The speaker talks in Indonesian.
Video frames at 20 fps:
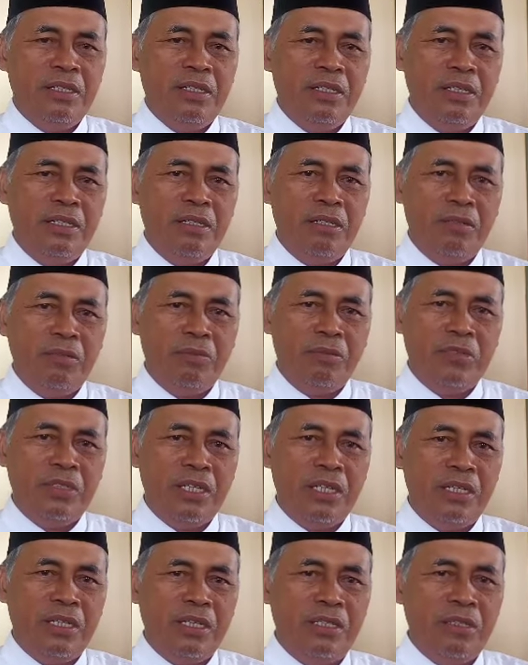Nah,
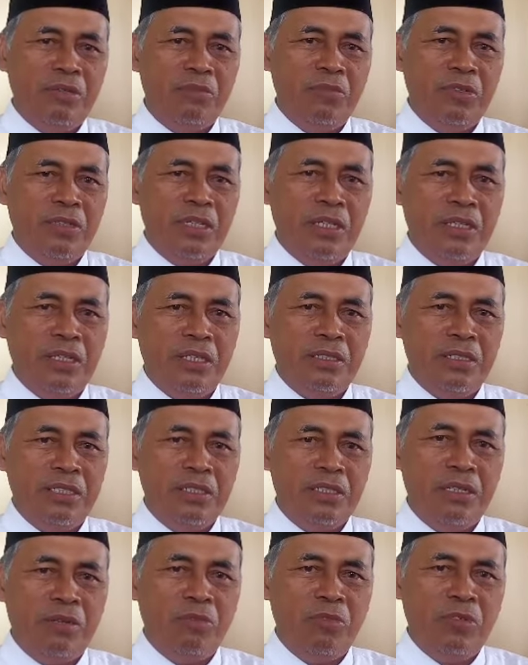kemudian nanti mungkin nanti
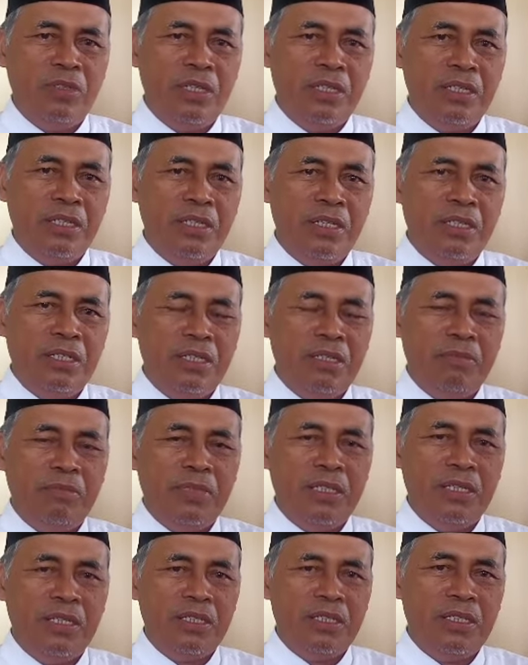sambung lagi ada
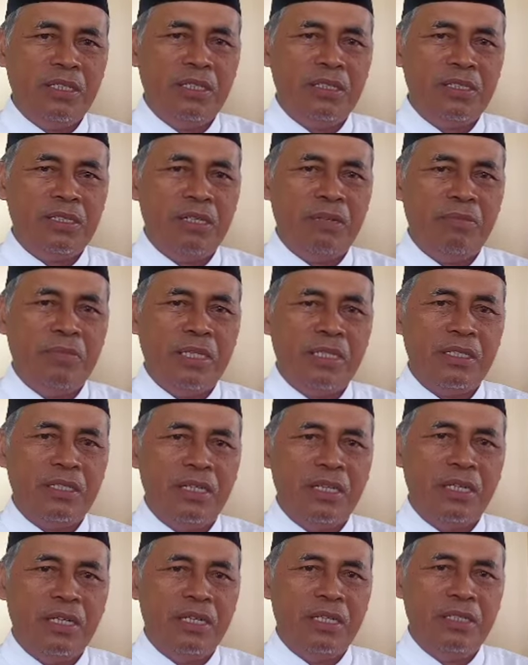manasik
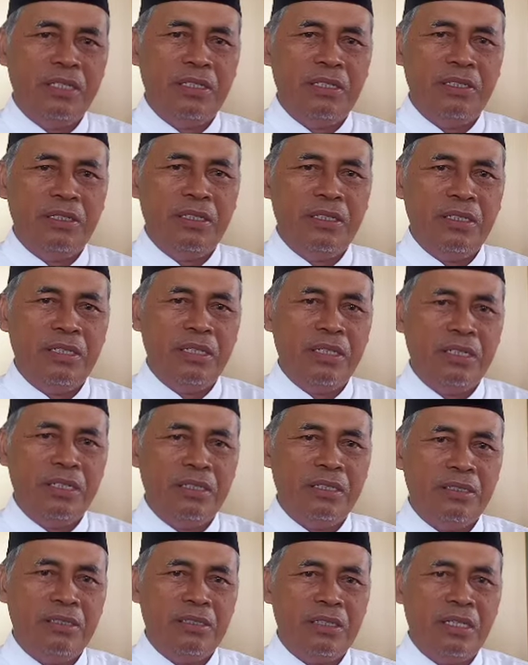kecamatan
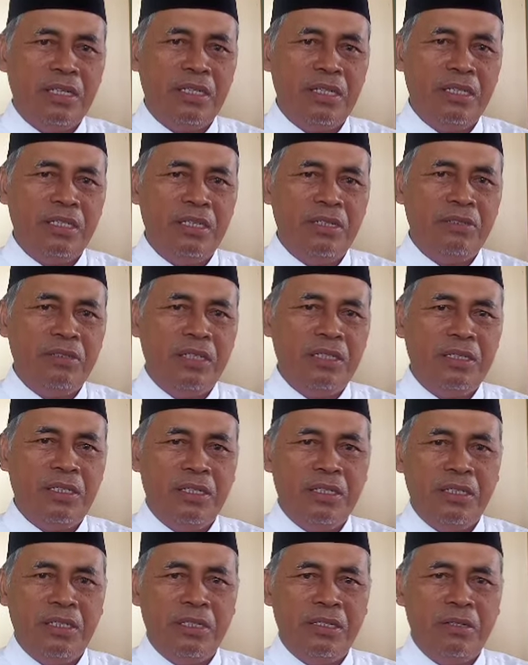yang dananya udah
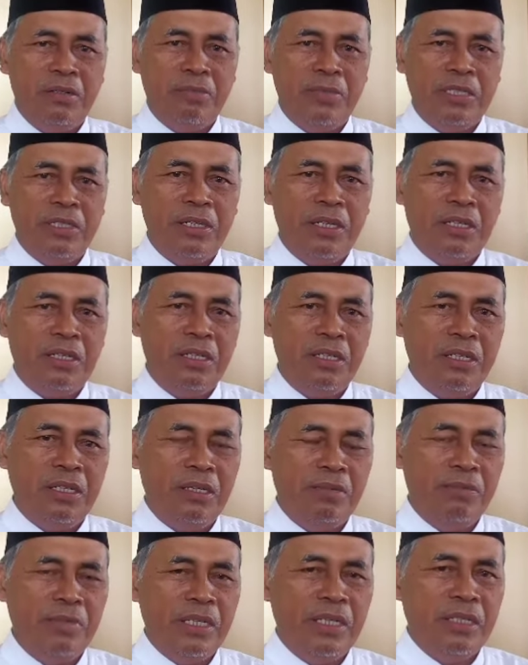dari Kementerian
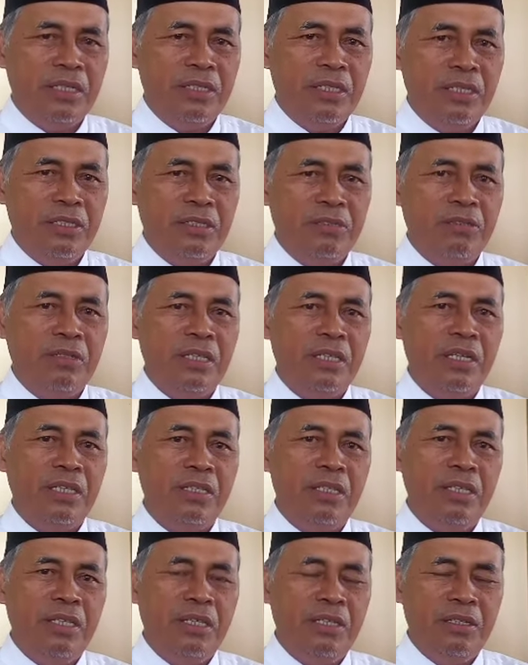Agama hmm. dan juga
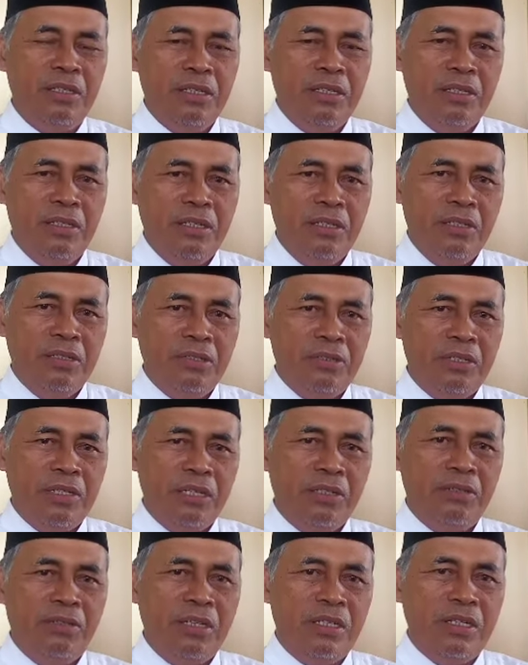nanti
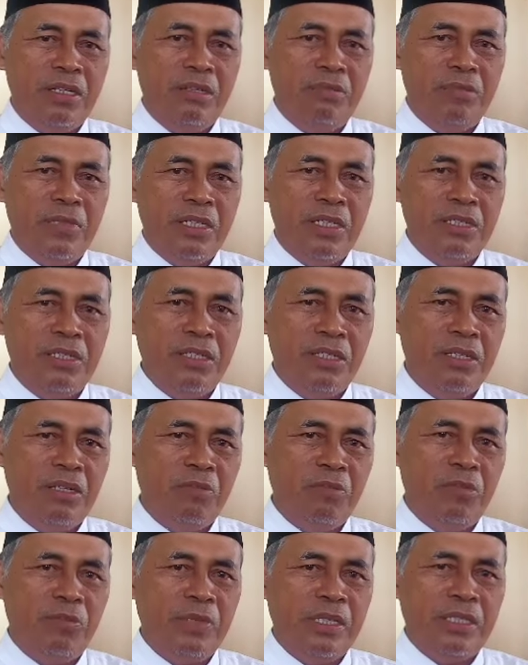sudah itu ada menasik
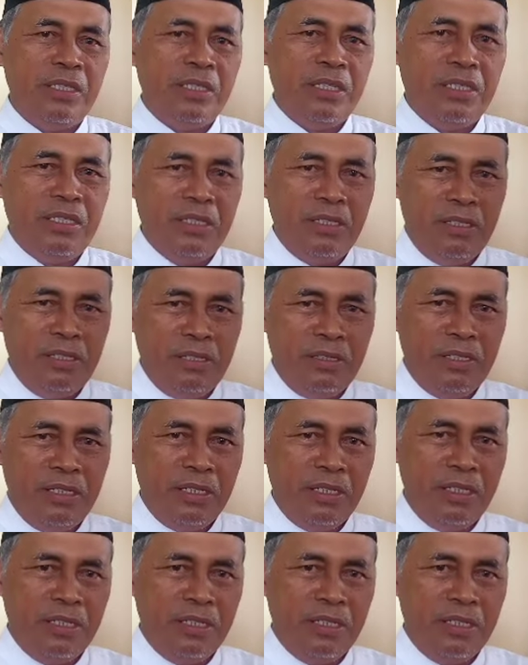kabupaten. Yeah.